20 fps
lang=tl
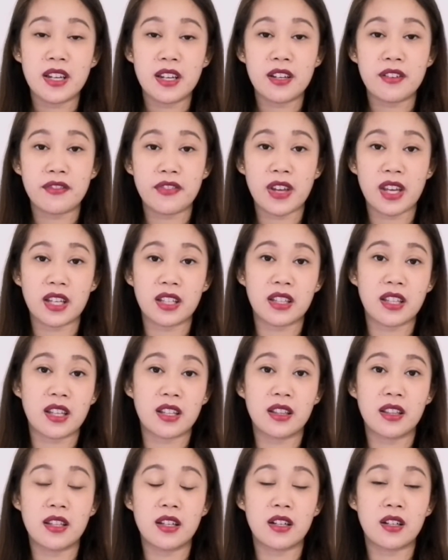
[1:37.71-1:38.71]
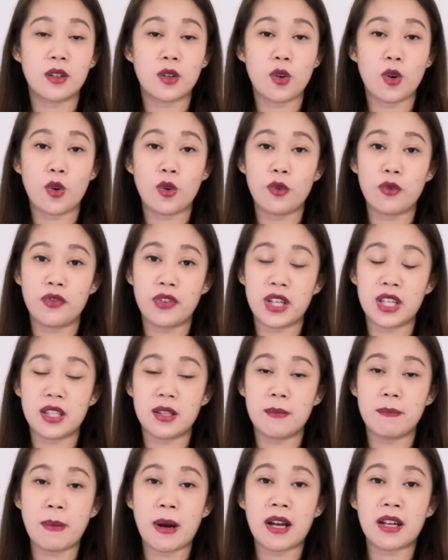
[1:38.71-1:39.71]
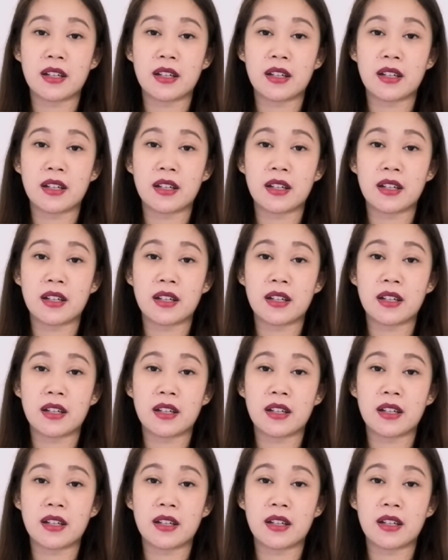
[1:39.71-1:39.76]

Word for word: infected ng COVID.